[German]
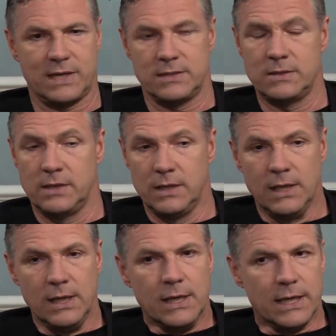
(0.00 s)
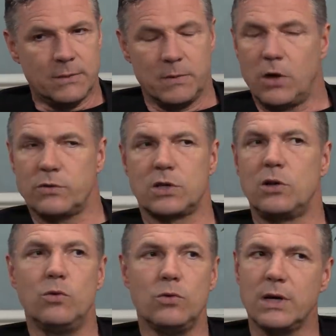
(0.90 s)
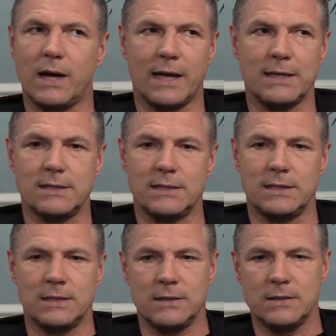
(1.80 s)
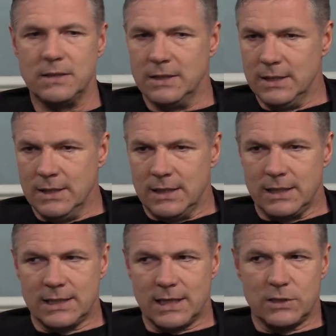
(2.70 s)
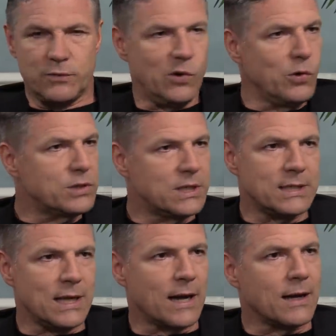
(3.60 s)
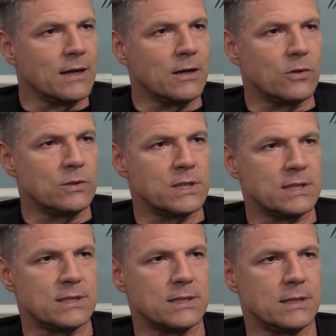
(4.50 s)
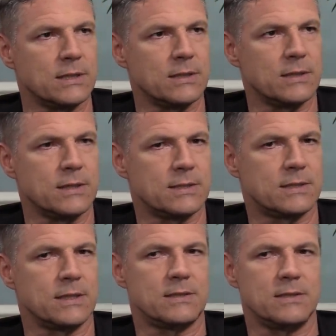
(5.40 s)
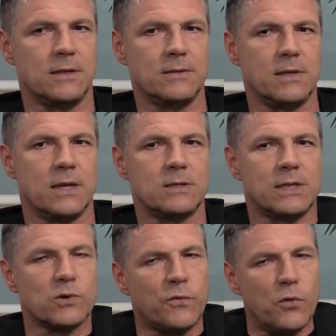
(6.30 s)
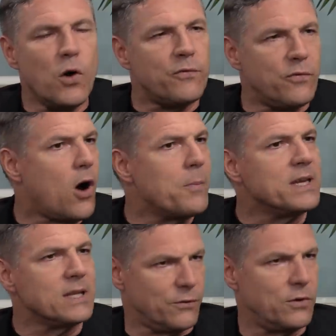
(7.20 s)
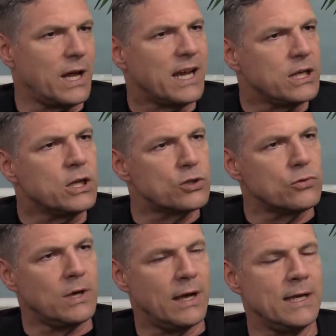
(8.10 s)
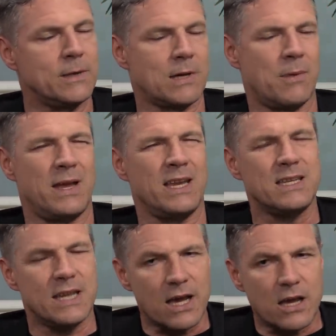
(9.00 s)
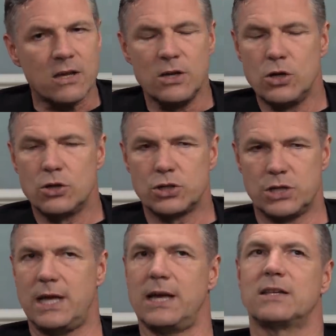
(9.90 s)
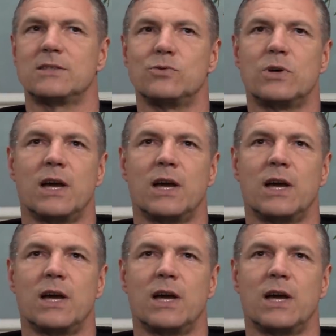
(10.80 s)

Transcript: hatte. Ich bin aufs Klo gerannt. Äh, ich hatte Fluchtgedanken und es, äh, es, es äh, also ich so Vorformen davon hatte ich schon erlebt, aber in der Stärke so